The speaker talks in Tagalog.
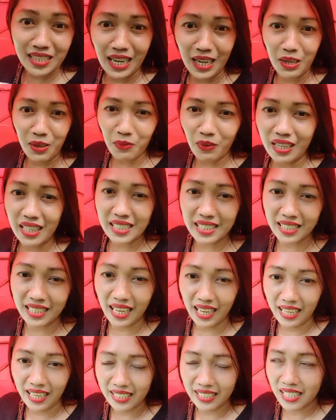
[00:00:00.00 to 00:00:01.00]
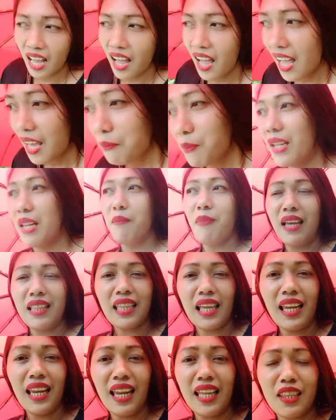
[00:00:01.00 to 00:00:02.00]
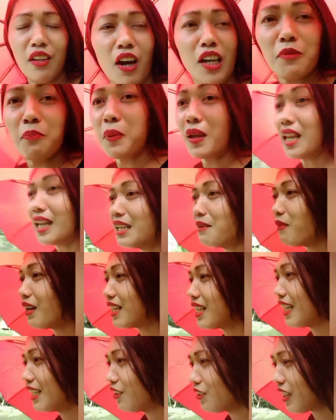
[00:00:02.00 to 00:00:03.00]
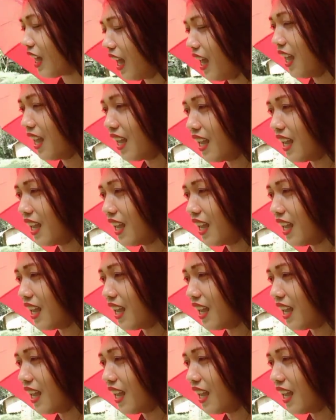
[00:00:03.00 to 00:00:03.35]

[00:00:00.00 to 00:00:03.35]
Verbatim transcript: sila ng walis guys. Binibenta nila ito guys. Pila na baligyan nyo te?